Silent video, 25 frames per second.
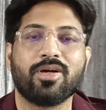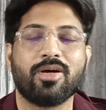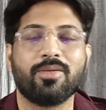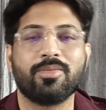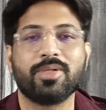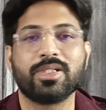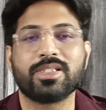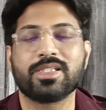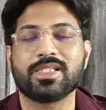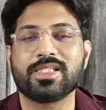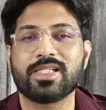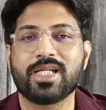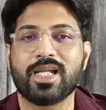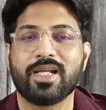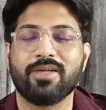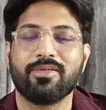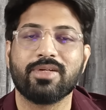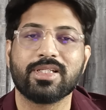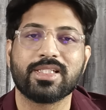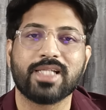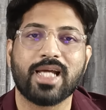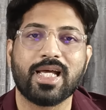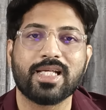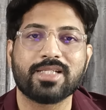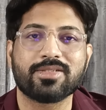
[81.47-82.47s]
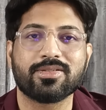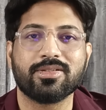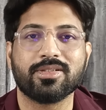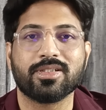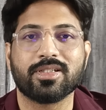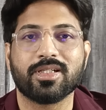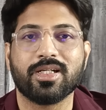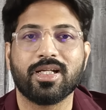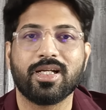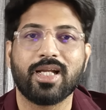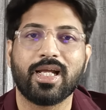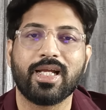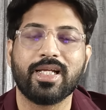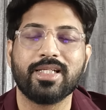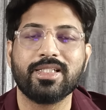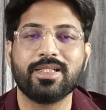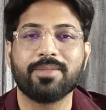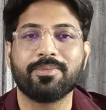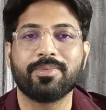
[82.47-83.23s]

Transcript: నామినేషన్స్ కానీ ఏమైనా చేసుకుంటున్నారా ఏం